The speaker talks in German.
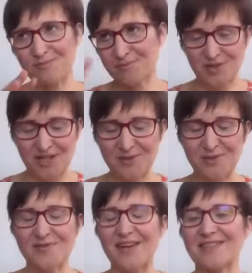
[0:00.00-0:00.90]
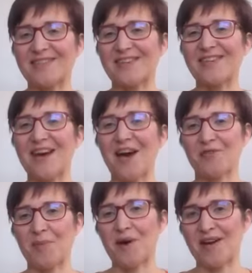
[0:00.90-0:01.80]
schätzungsweise zehn Jahre
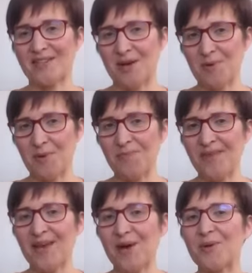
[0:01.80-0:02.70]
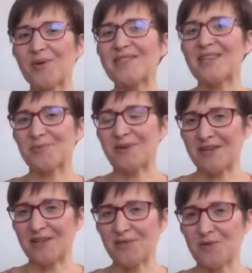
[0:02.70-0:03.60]
verbracht habe und der
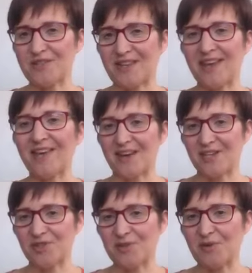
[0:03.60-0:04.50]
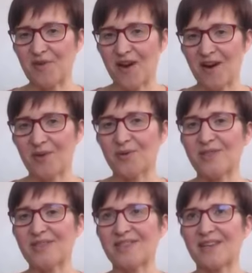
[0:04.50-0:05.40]
Schmetterling wurde, der ich eigentlich schon immer war.
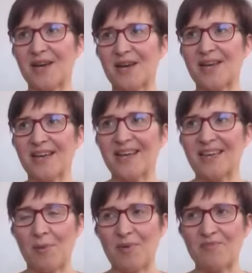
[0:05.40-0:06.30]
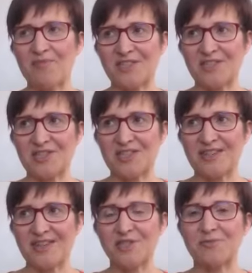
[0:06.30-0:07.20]
Und äh, ich habe eben festgestellt,
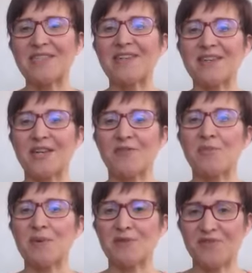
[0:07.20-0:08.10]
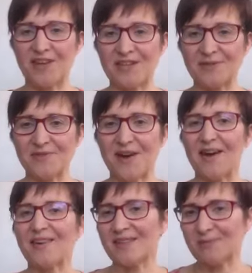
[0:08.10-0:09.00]
dass ein Schmetterling nicht vom Himmel fällt und
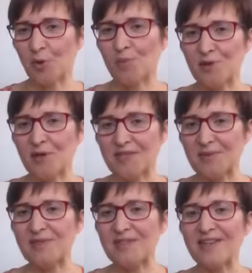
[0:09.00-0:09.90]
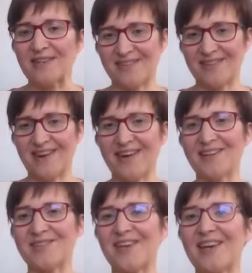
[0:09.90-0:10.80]
zwar in doppeldeutigem Sinne. Ja,
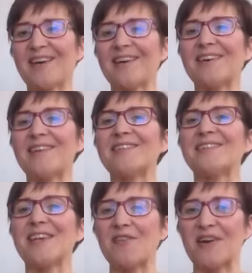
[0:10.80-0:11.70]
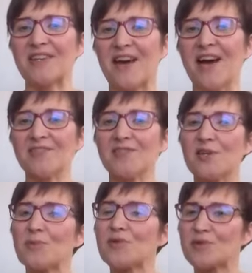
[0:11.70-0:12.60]
also er ist nicht einfach da, sondern
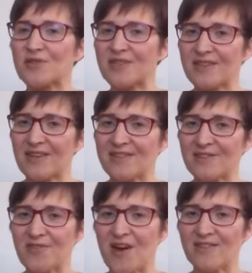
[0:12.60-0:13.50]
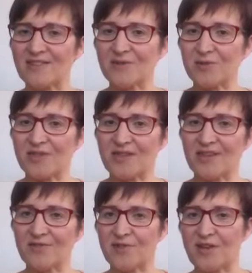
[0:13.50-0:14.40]
er muss durch diese ganzen Phasen
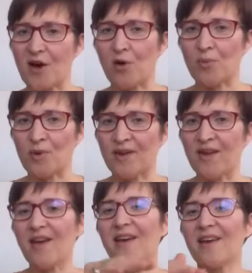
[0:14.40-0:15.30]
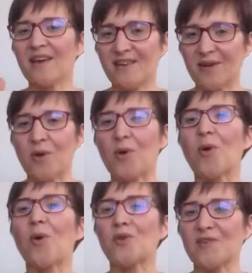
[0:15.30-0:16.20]
durchgehen, von der Raupe in den
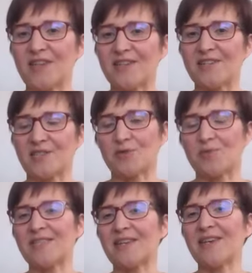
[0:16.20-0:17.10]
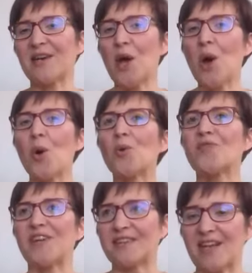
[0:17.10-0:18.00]
Kokon und wird dann erst zum Schmetterling.
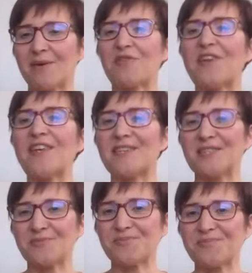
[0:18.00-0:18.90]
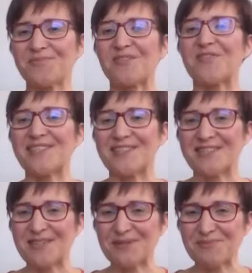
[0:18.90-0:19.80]
Und wenn er dann aber fliegt, dann fällt er
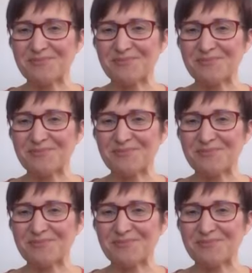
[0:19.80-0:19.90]
nicht.